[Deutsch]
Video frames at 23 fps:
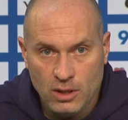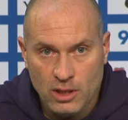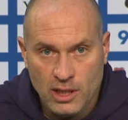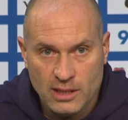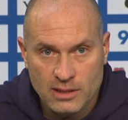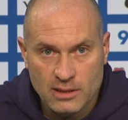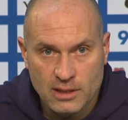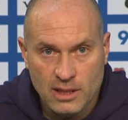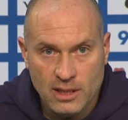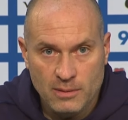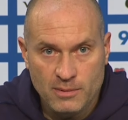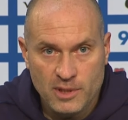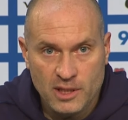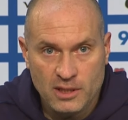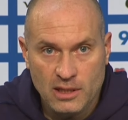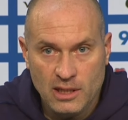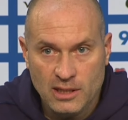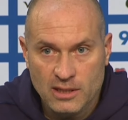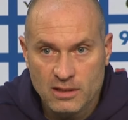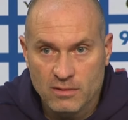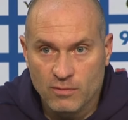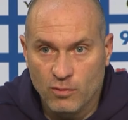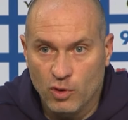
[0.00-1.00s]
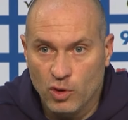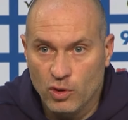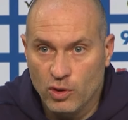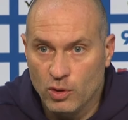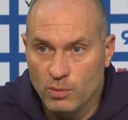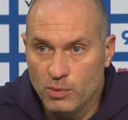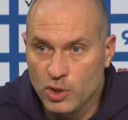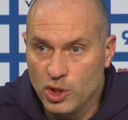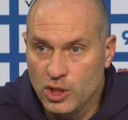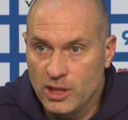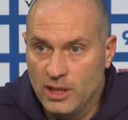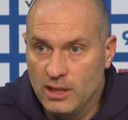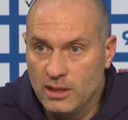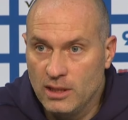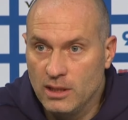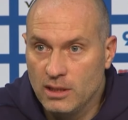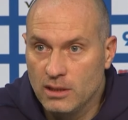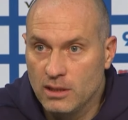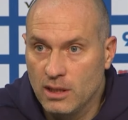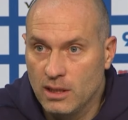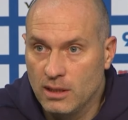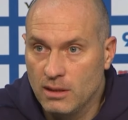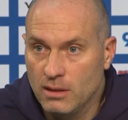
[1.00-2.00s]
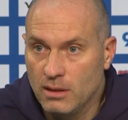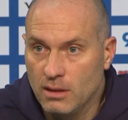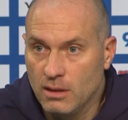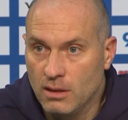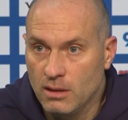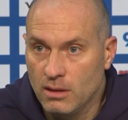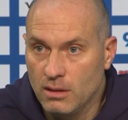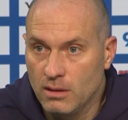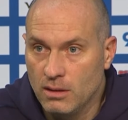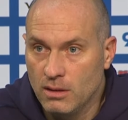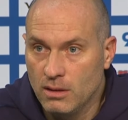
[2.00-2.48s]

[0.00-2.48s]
der ersten Halbzeit die letzten Wochen auch bestätigt hatten